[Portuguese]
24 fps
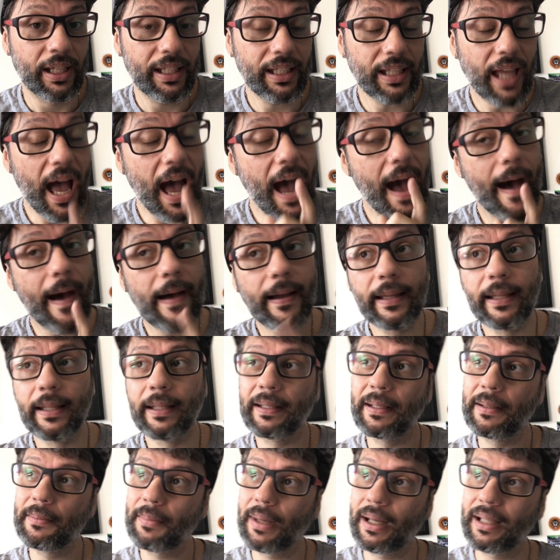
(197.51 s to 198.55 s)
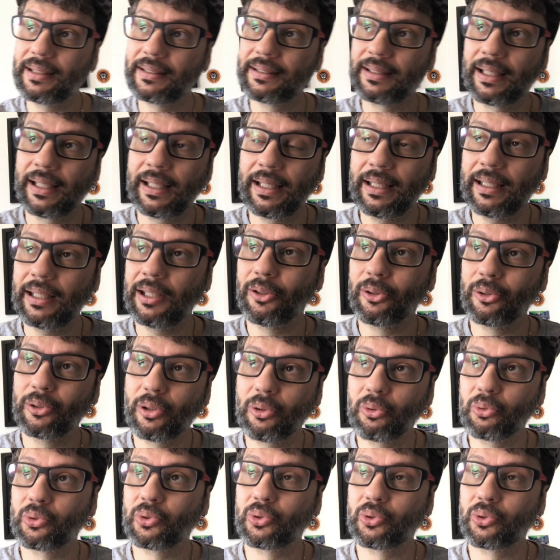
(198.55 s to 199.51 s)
E, ah, Rick, mas eu não